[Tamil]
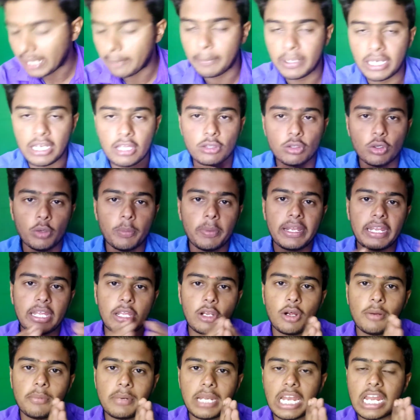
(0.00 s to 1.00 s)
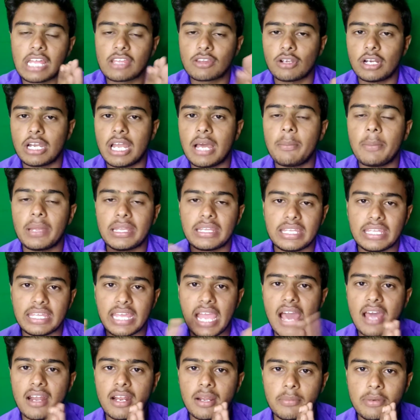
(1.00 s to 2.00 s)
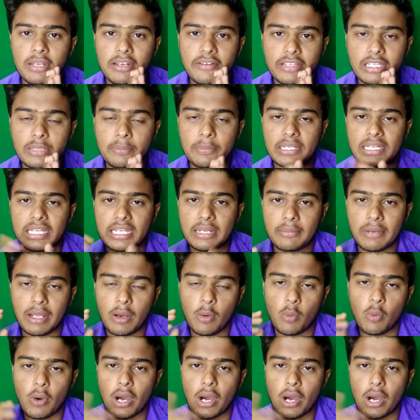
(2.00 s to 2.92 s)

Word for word: மிகப்பெரிய சூப்பர் ஹீரோ அப்படின்னு சொல்லலாம் அது யார் அப்படின்னு வந்து பார்த்தீங்க அப்படின்னா